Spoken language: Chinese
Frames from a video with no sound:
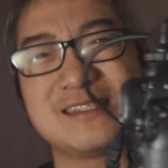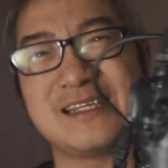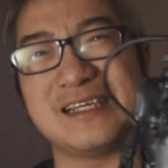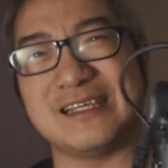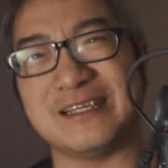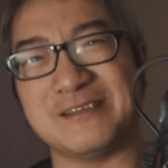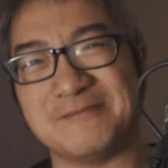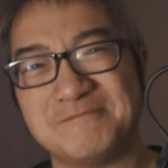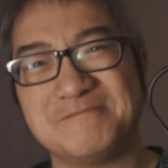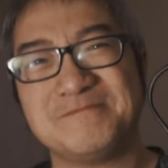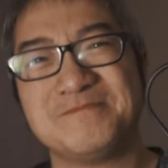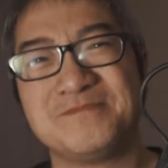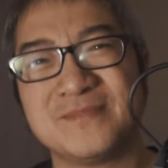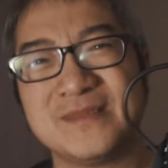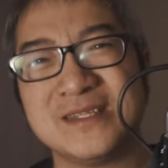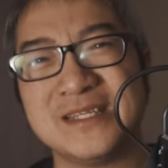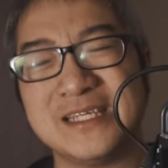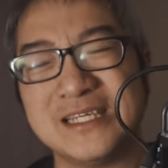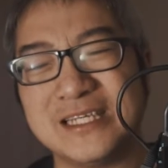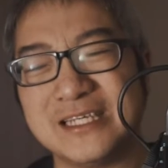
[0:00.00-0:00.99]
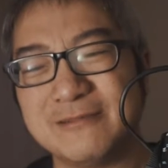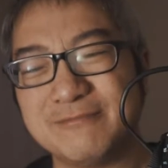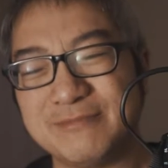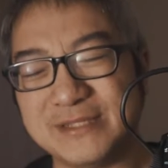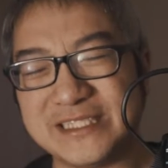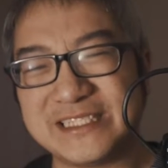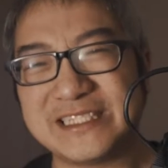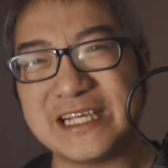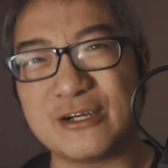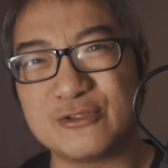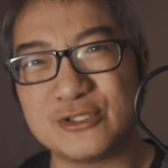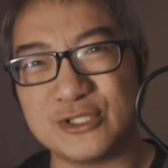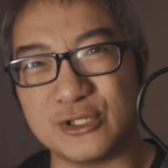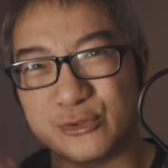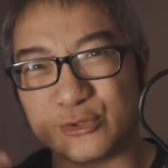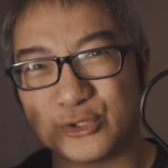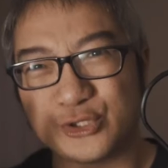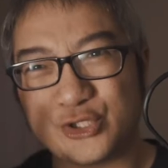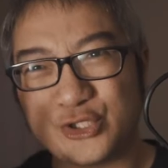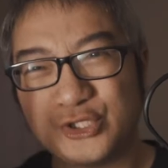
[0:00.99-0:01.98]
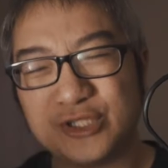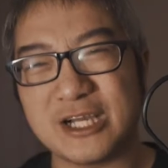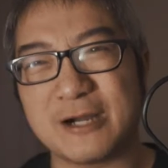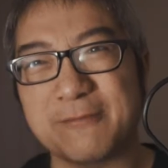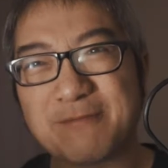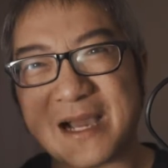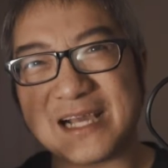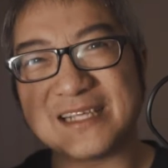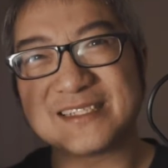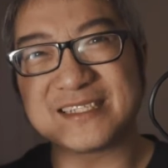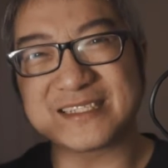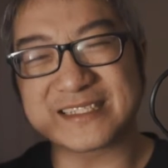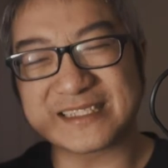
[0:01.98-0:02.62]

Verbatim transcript: 给比较有需要拍摄